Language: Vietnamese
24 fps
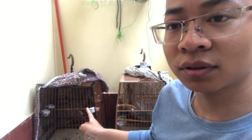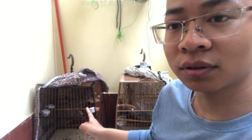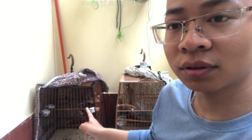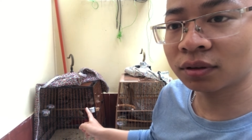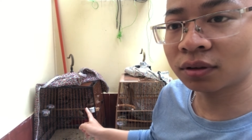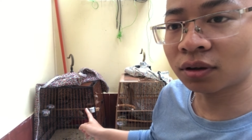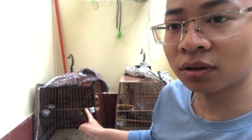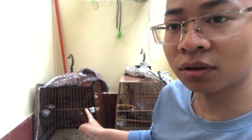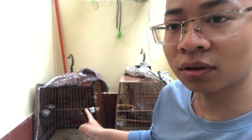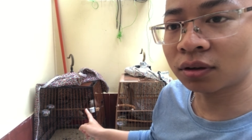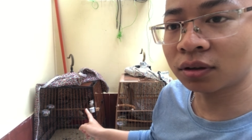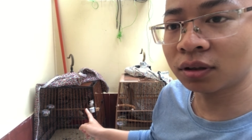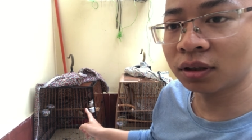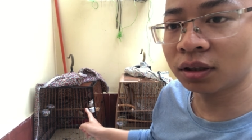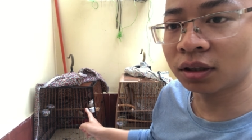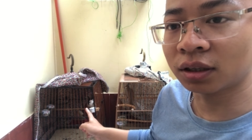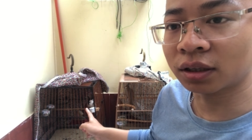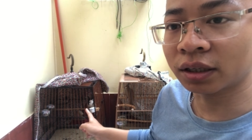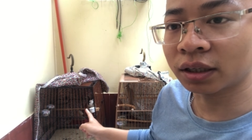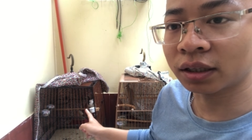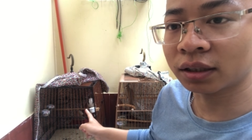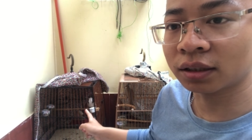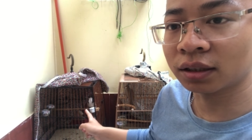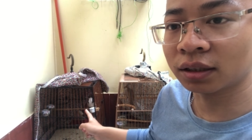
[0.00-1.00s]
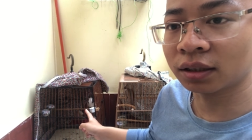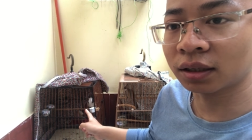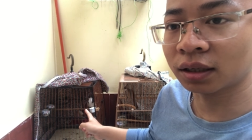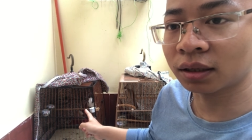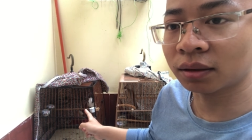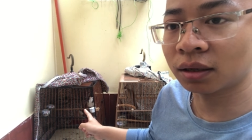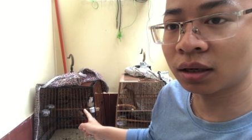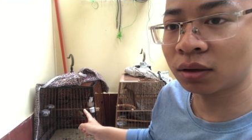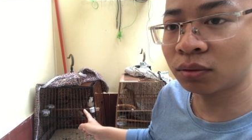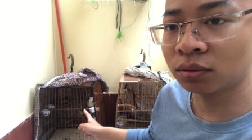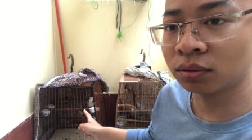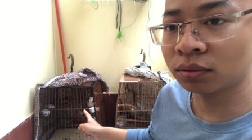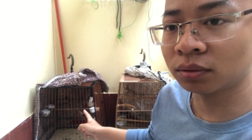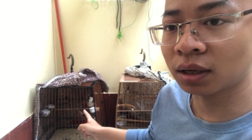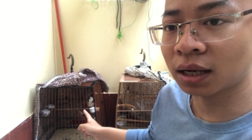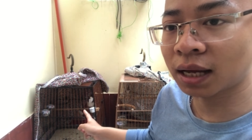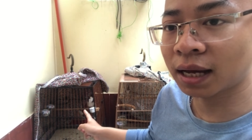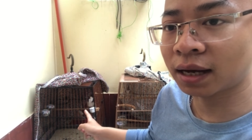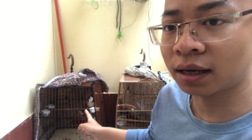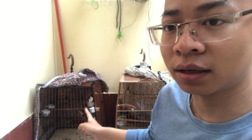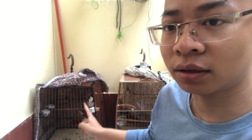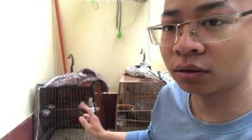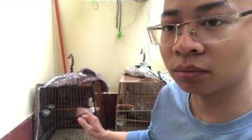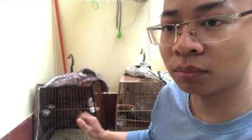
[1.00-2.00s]
nó có lửa này, nhìn này, lông
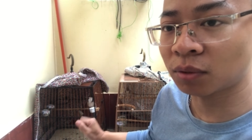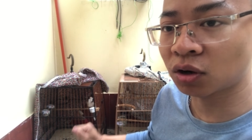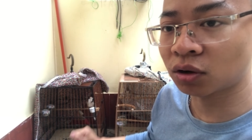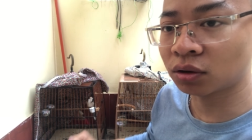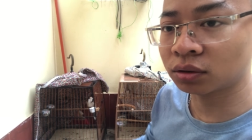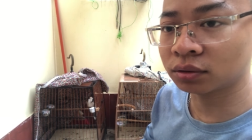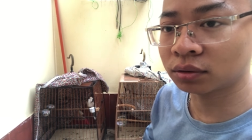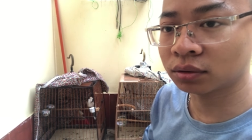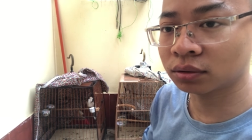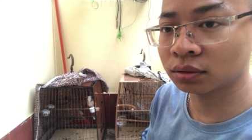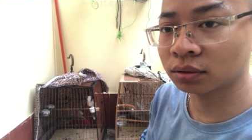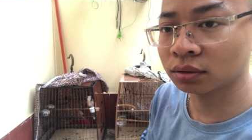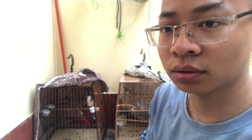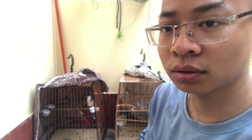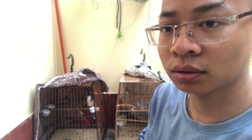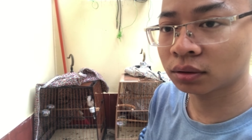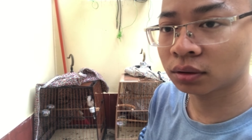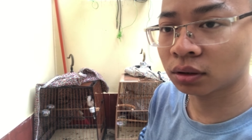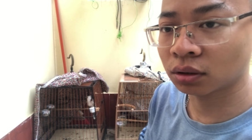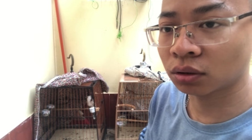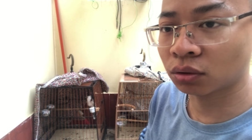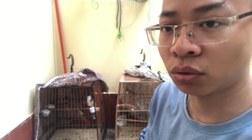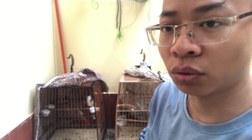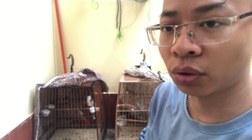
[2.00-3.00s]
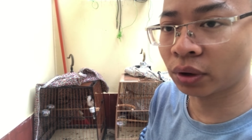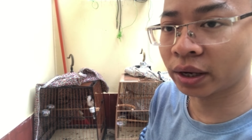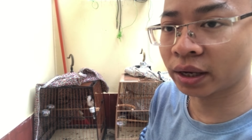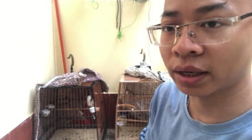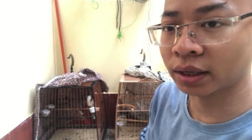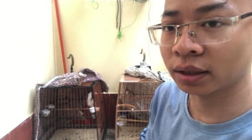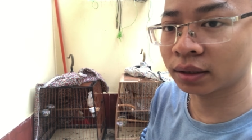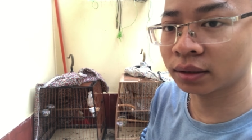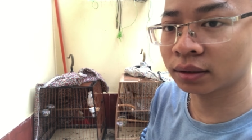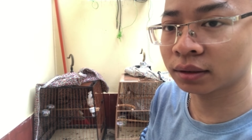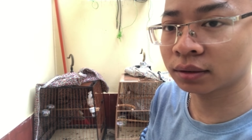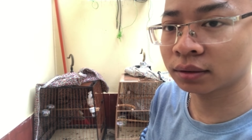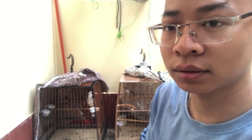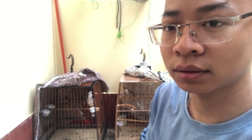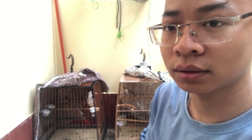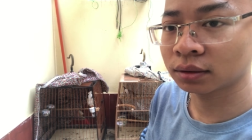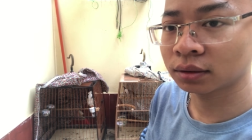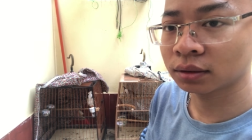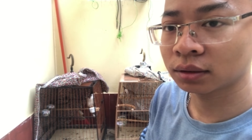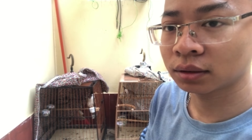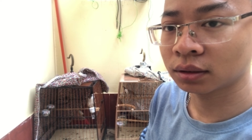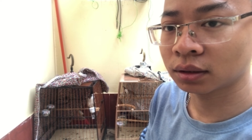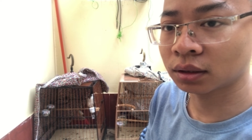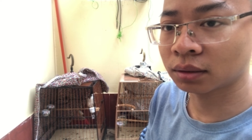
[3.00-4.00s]
lá nó bó, nó khỏe.
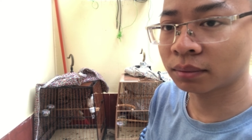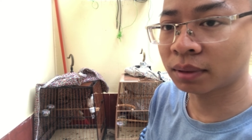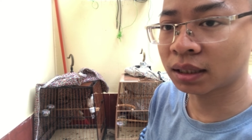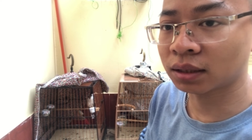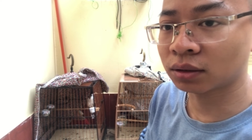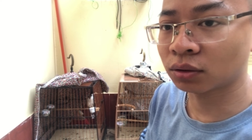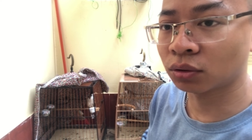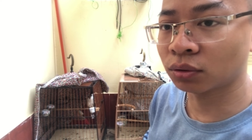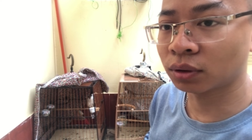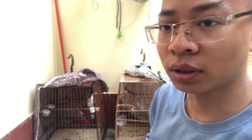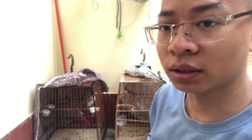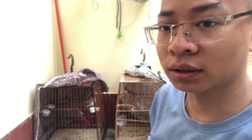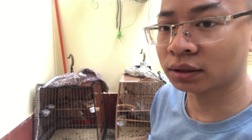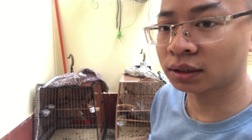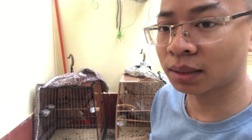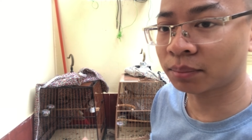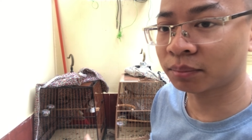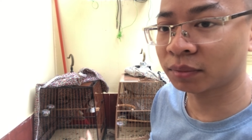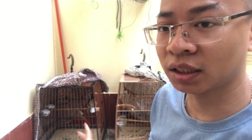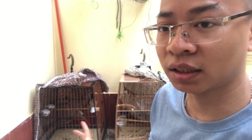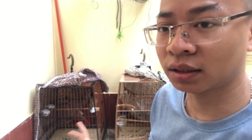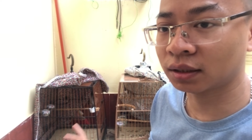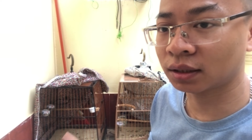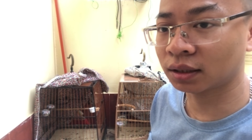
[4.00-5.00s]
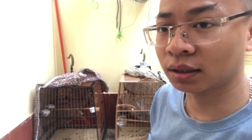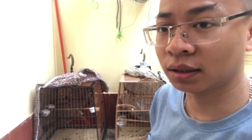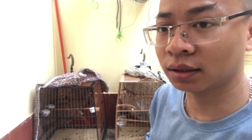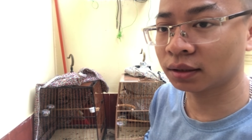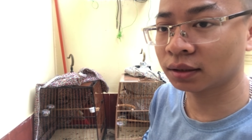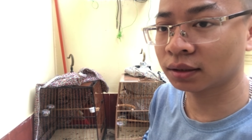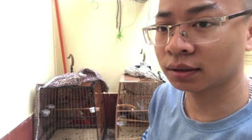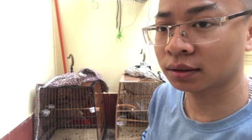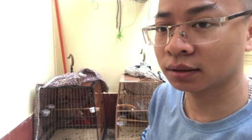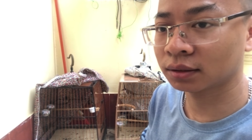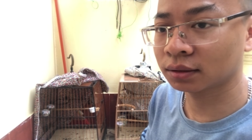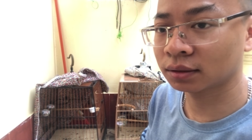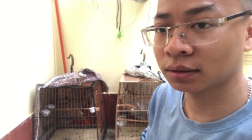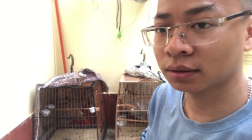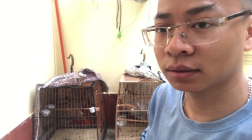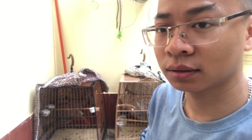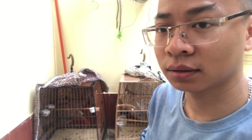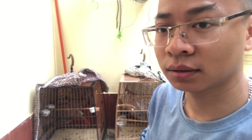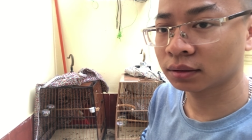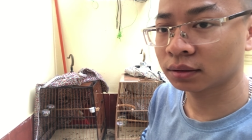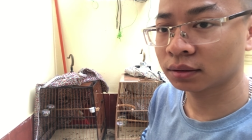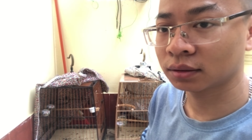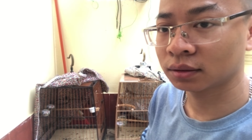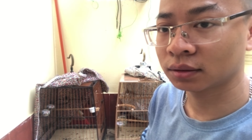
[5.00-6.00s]
Các bác cố gắng chăm nhé. Đấy,
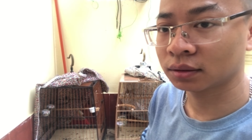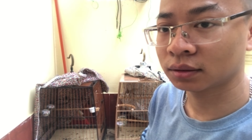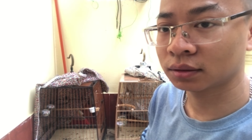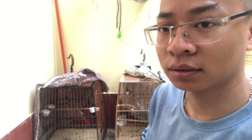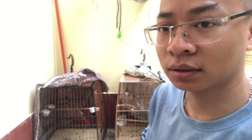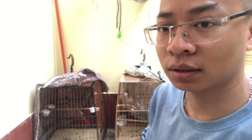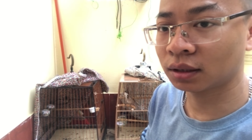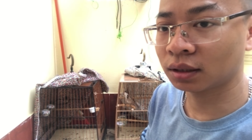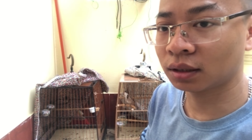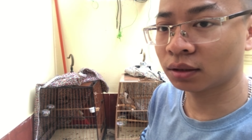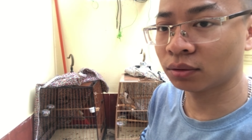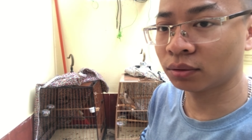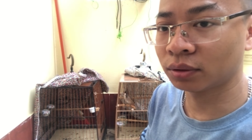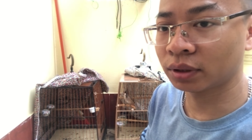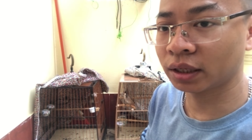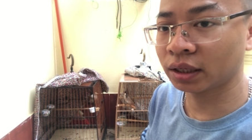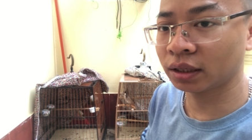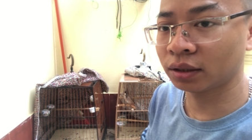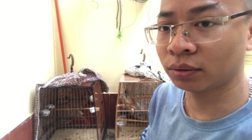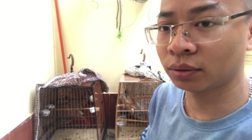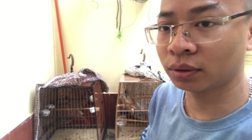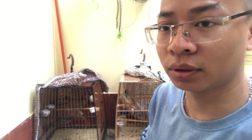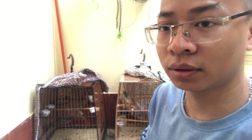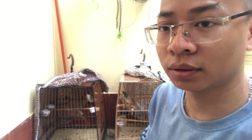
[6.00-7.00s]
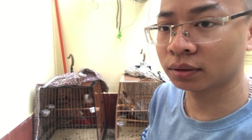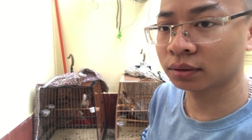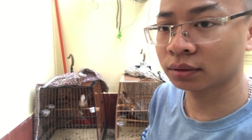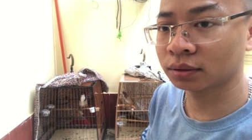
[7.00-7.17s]
rất là ok luôn.